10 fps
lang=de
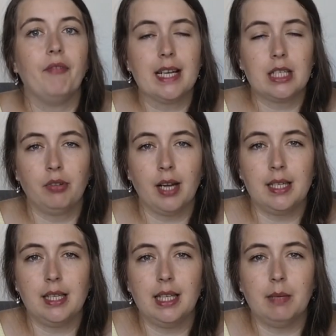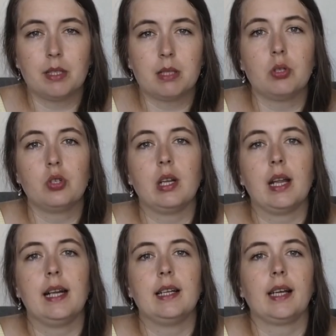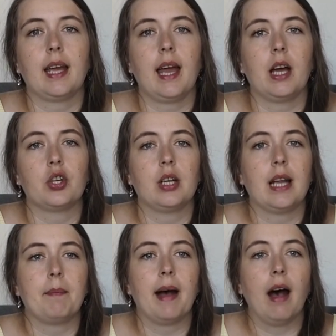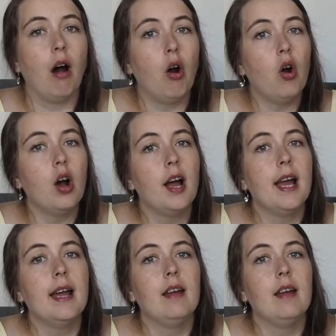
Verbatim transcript: was für eine Liebe zwischen den Eltern geherrscht hat, aber auch